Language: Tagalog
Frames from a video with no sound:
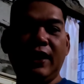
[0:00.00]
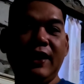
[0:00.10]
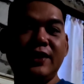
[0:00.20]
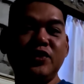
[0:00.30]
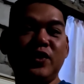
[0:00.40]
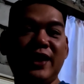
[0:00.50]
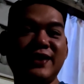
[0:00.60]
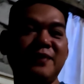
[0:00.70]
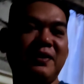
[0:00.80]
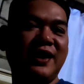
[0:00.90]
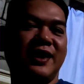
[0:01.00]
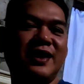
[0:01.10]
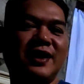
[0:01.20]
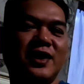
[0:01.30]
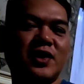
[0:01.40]
And yung ating mga
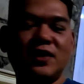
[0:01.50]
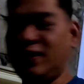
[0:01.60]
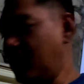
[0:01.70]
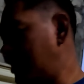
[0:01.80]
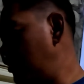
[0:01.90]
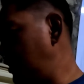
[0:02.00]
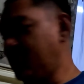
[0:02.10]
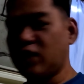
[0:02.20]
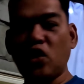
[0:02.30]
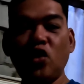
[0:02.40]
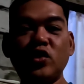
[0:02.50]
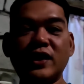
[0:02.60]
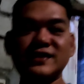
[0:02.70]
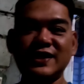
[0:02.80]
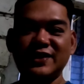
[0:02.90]
nahuling roho
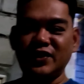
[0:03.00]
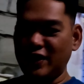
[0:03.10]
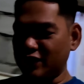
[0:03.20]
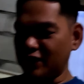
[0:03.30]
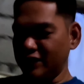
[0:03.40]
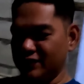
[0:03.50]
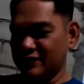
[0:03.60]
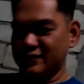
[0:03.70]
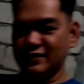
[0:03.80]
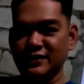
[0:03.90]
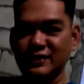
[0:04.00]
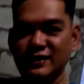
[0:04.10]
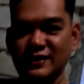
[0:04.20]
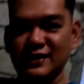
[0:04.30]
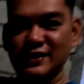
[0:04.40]
na sino, eto.
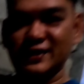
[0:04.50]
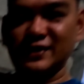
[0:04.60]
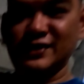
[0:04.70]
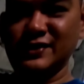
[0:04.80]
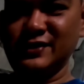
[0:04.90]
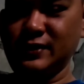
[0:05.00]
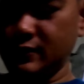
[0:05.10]
Ito oh.